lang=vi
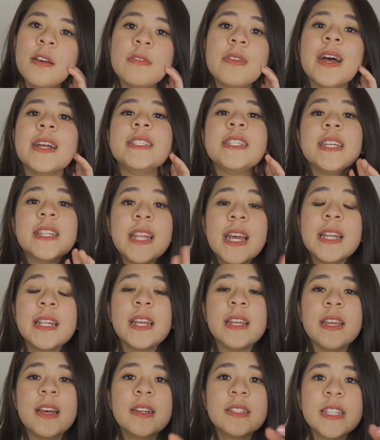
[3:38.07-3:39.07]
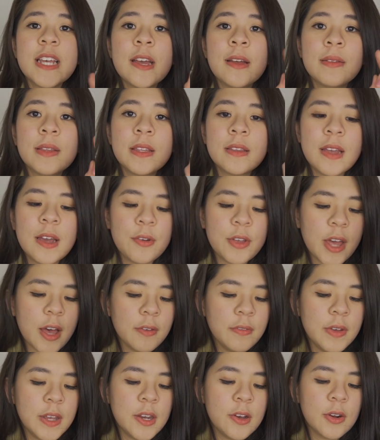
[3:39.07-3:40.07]
và chi tiết thì nhớ xem theo
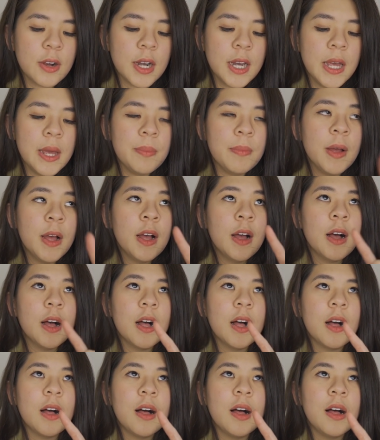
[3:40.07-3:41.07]
dõi video clip uh,